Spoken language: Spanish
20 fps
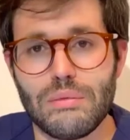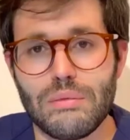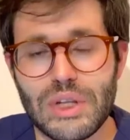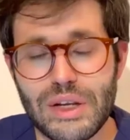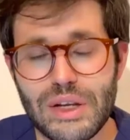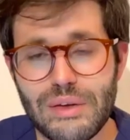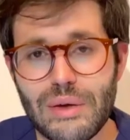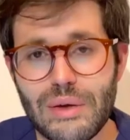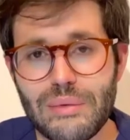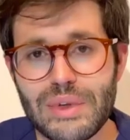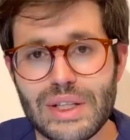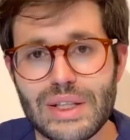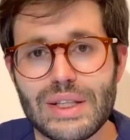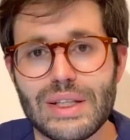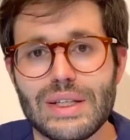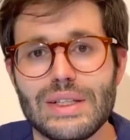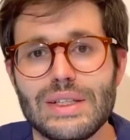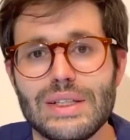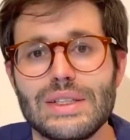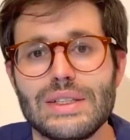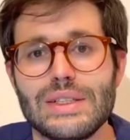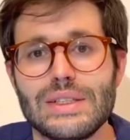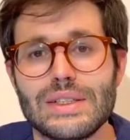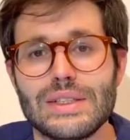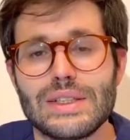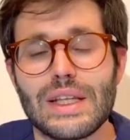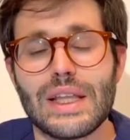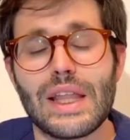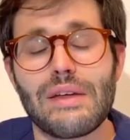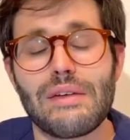Previamente,
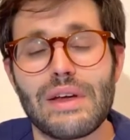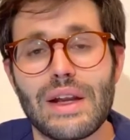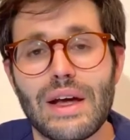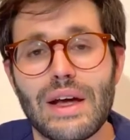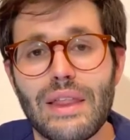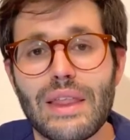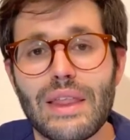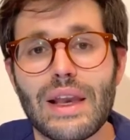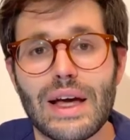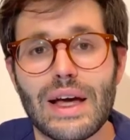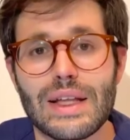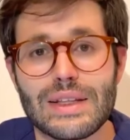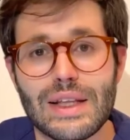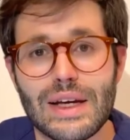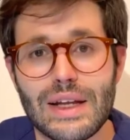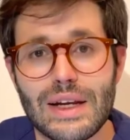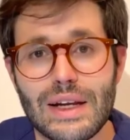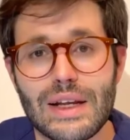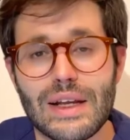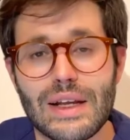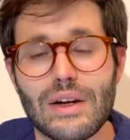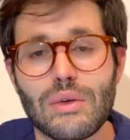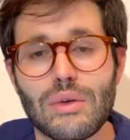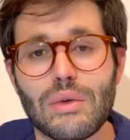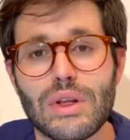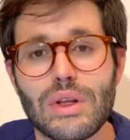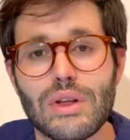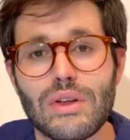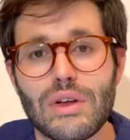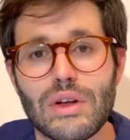se deberá dilatar el
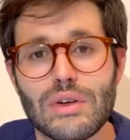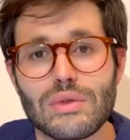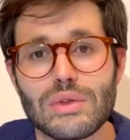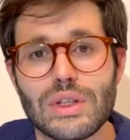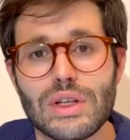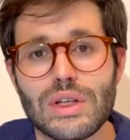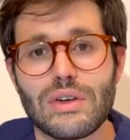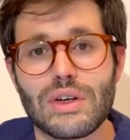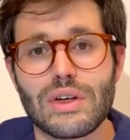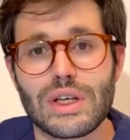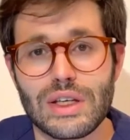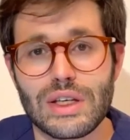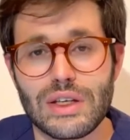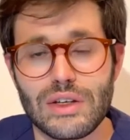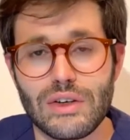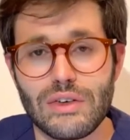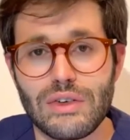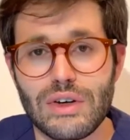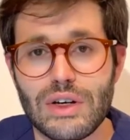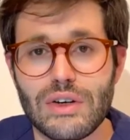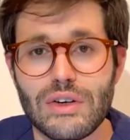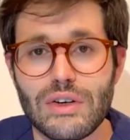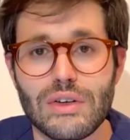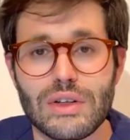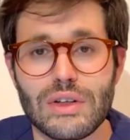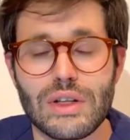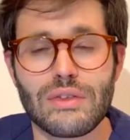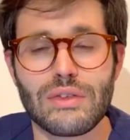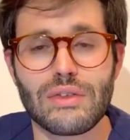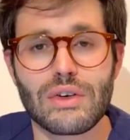cuello del útero en
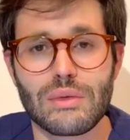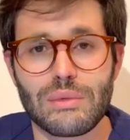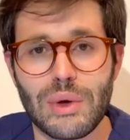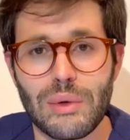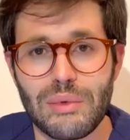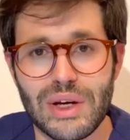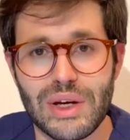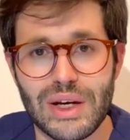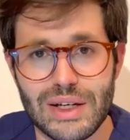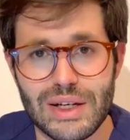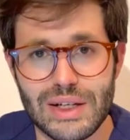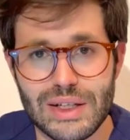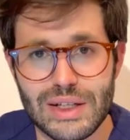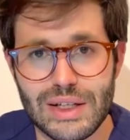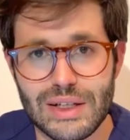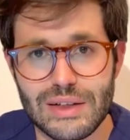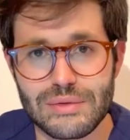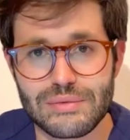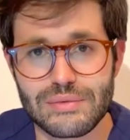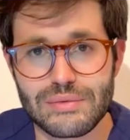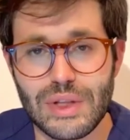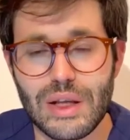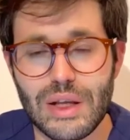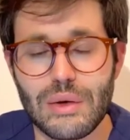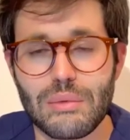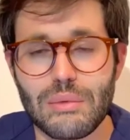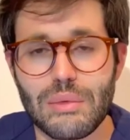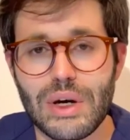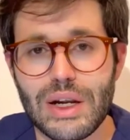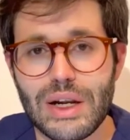quirófano de forma mecánica.
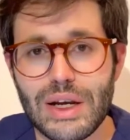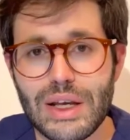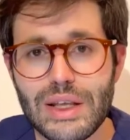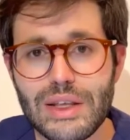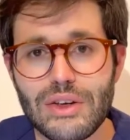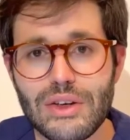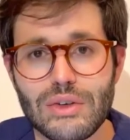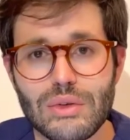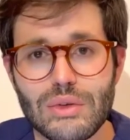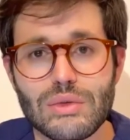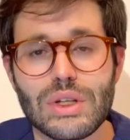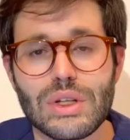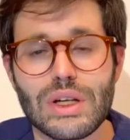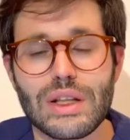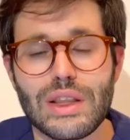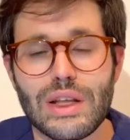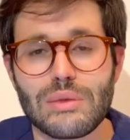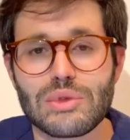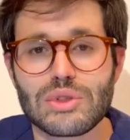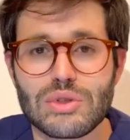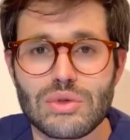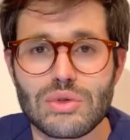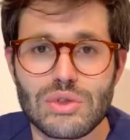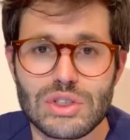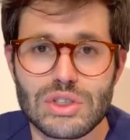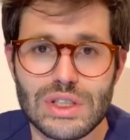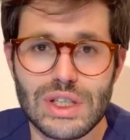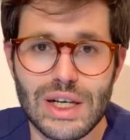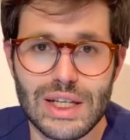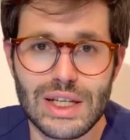Para ello, utilizamos
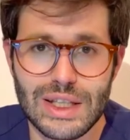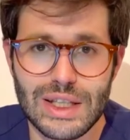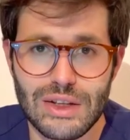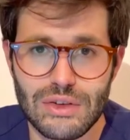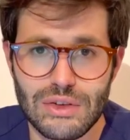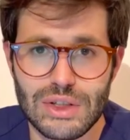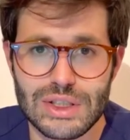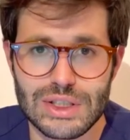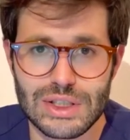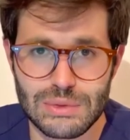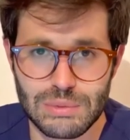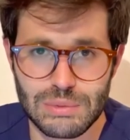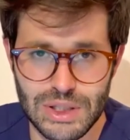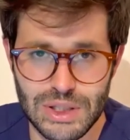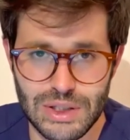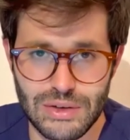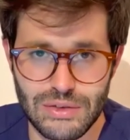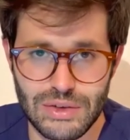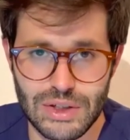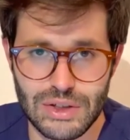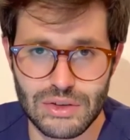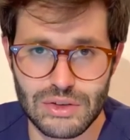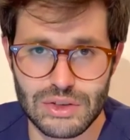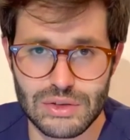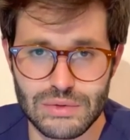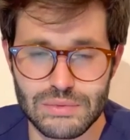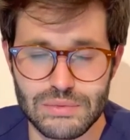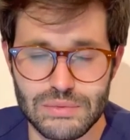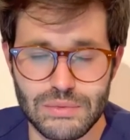unos dilatadores específicos.